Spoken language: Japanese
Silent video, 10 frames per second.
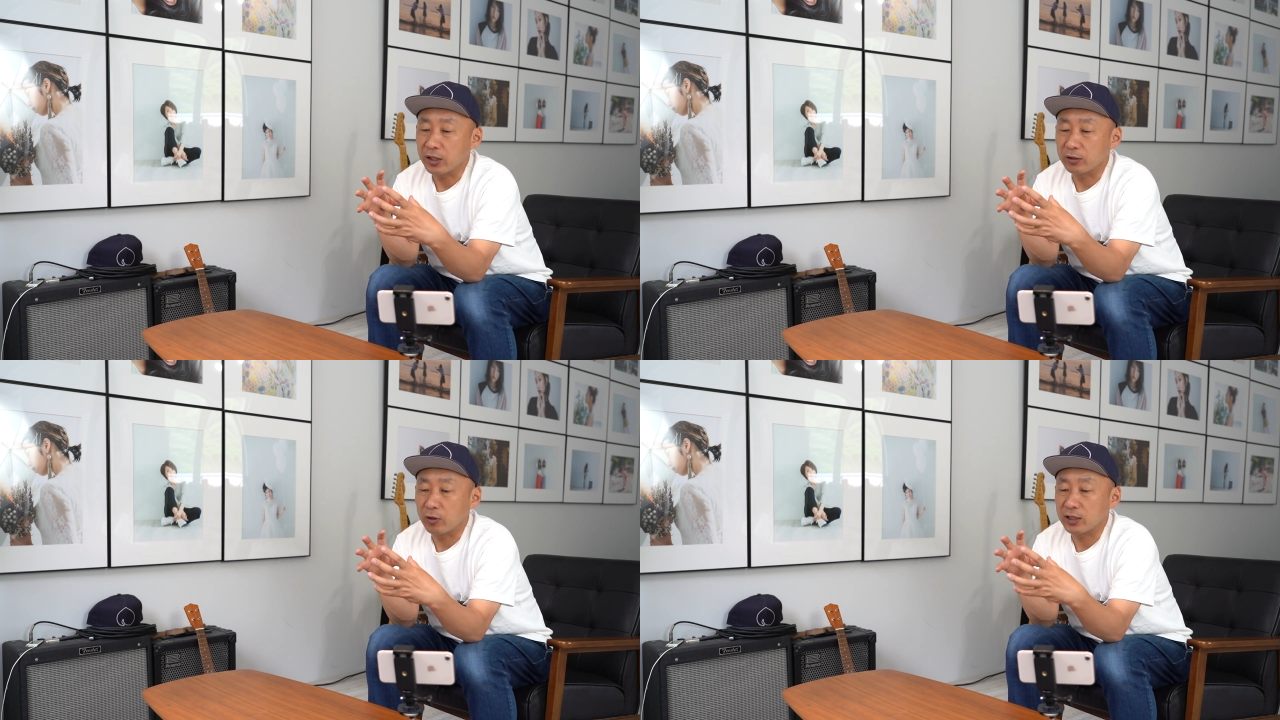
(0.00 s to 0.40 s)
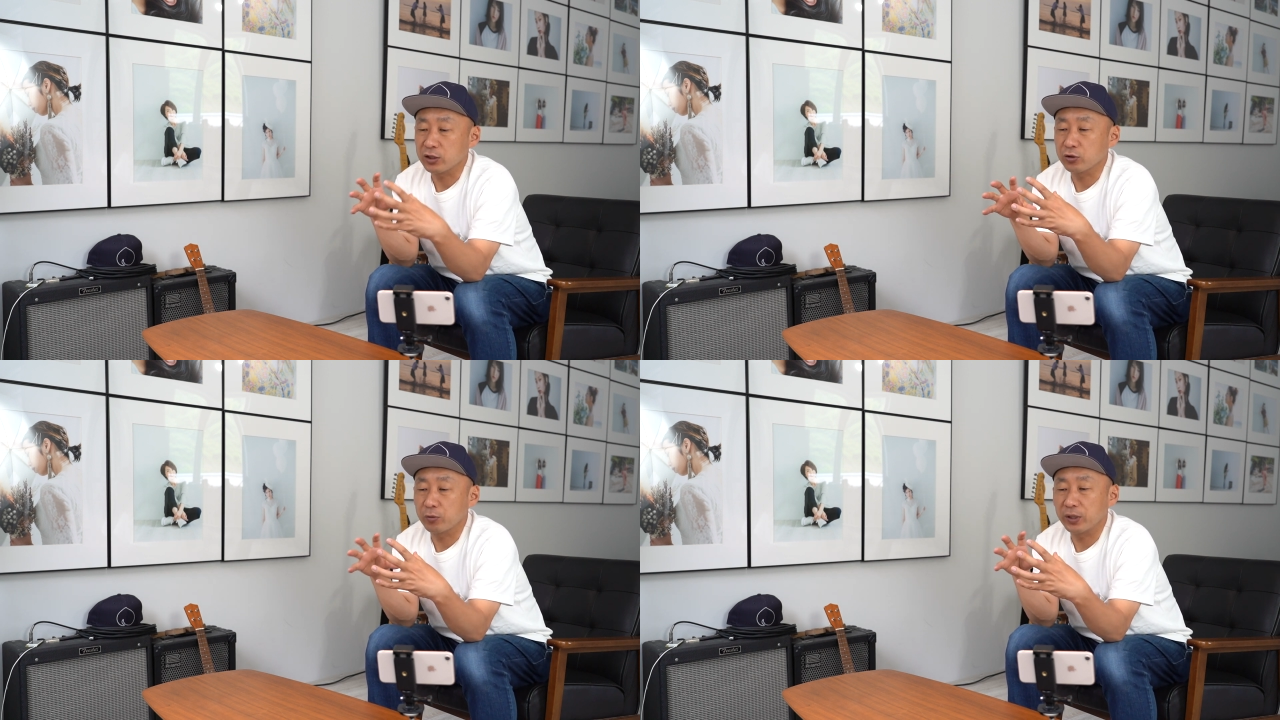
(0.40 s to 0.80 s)
点の
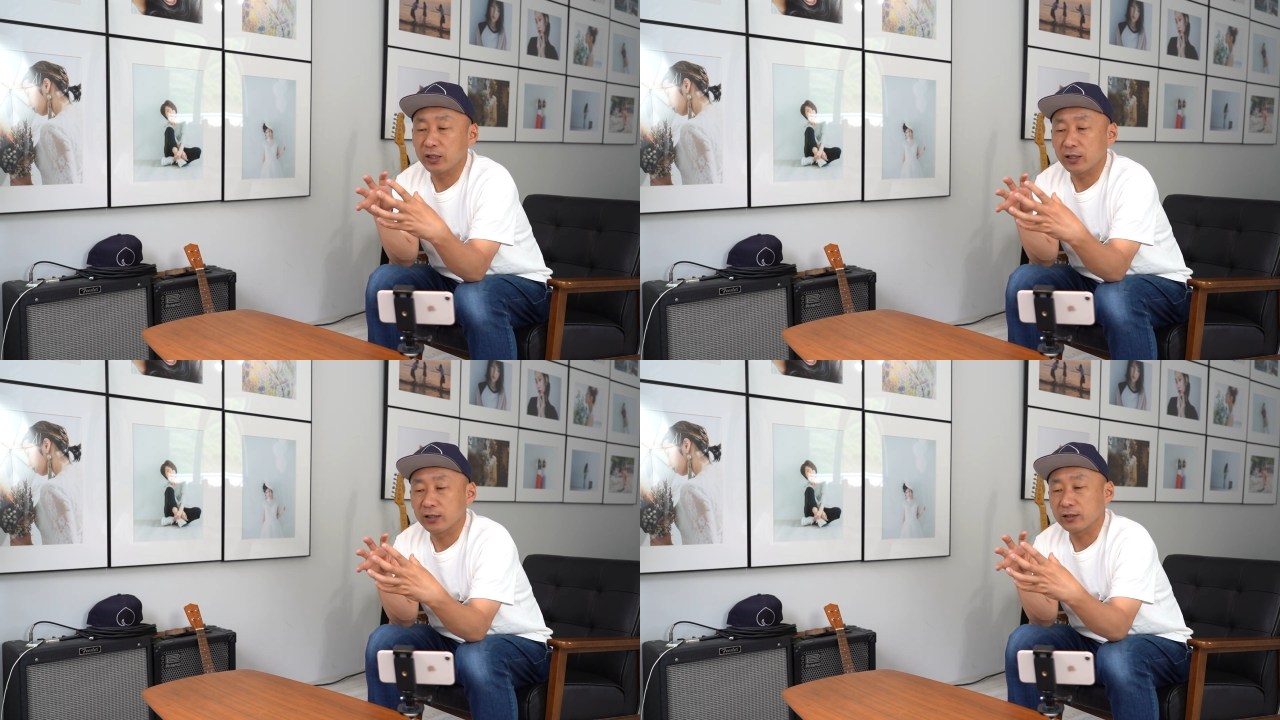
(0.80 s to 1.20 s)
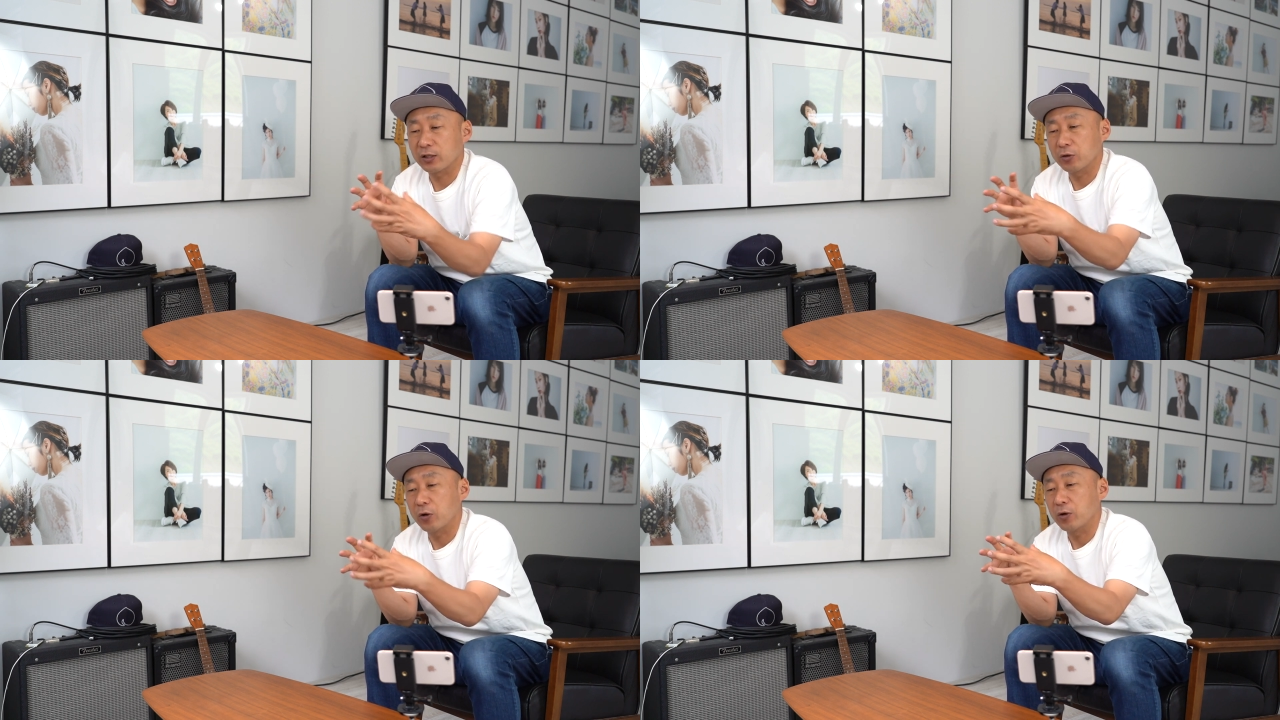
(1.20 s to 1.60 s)
85mm なんです
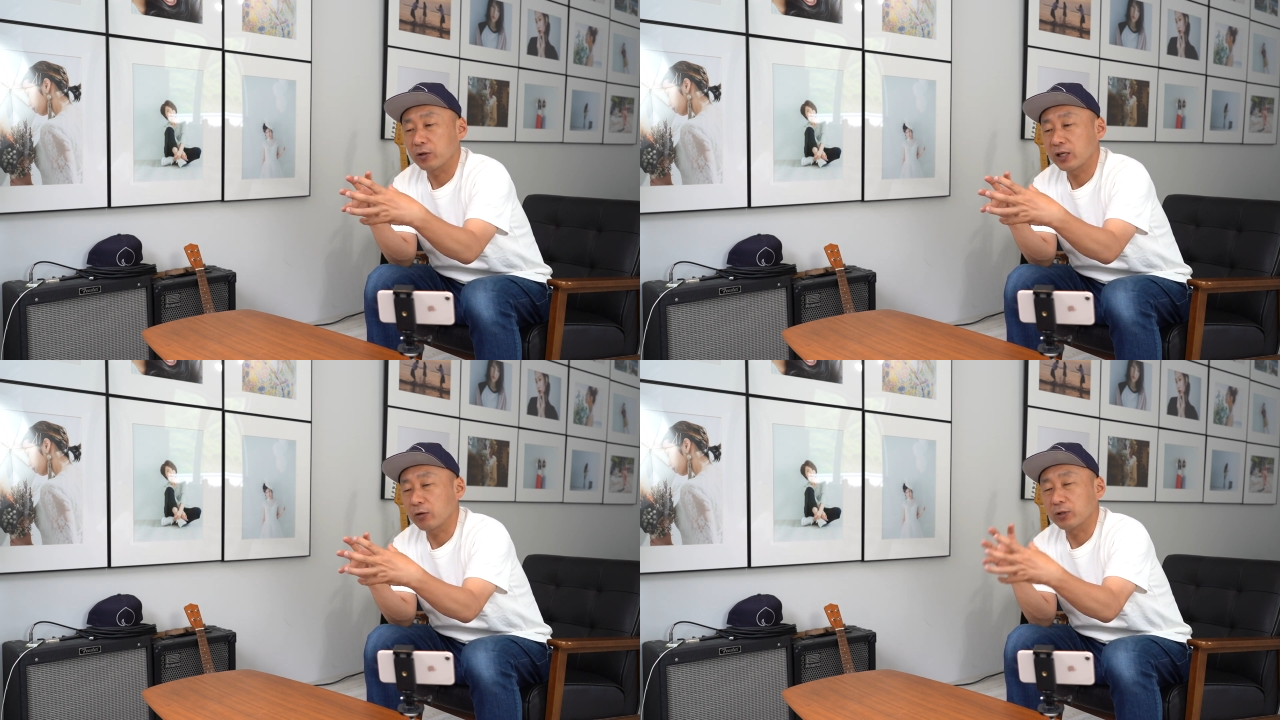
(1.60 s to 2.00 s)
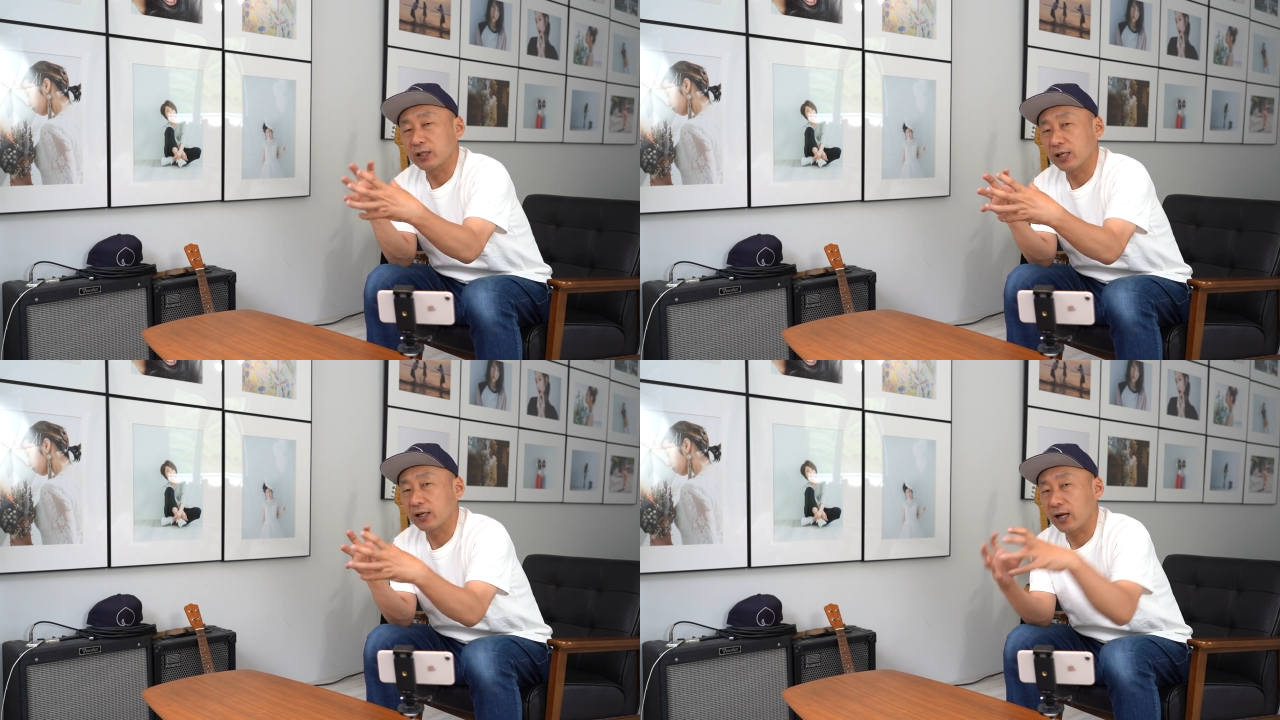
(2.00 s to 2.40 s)
けど、結構
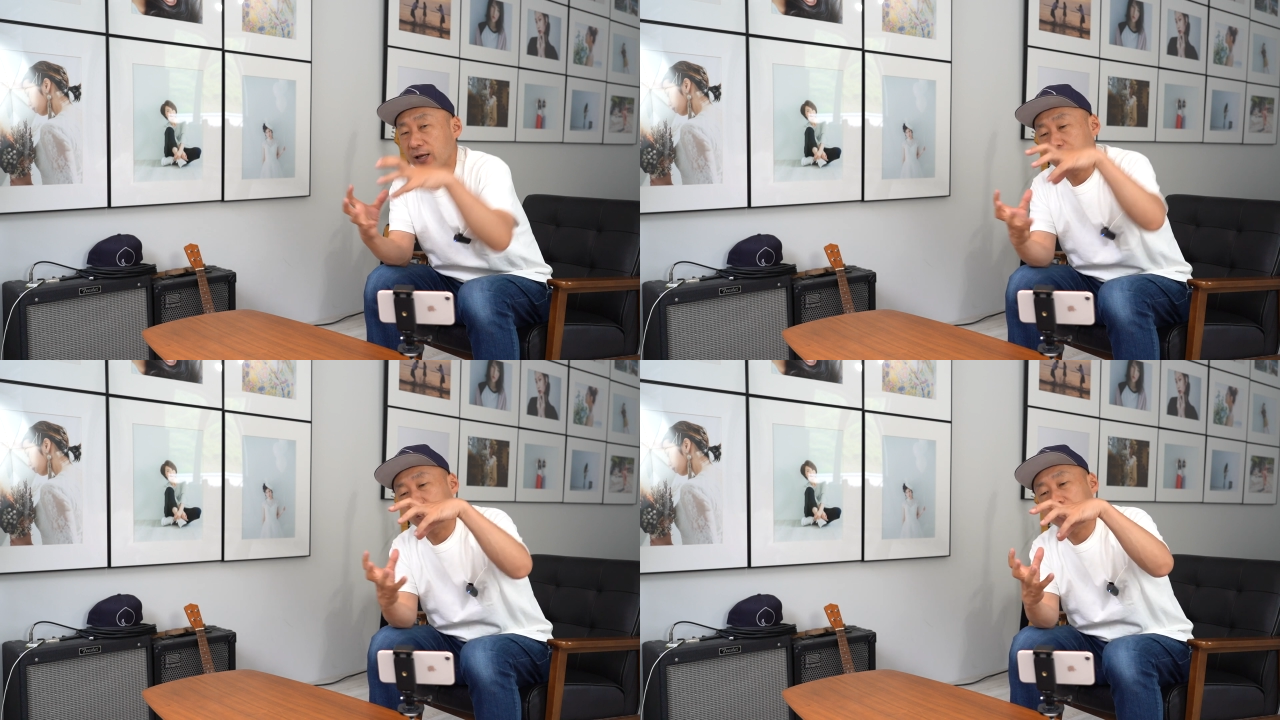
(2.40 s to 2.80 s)
ねでっかい、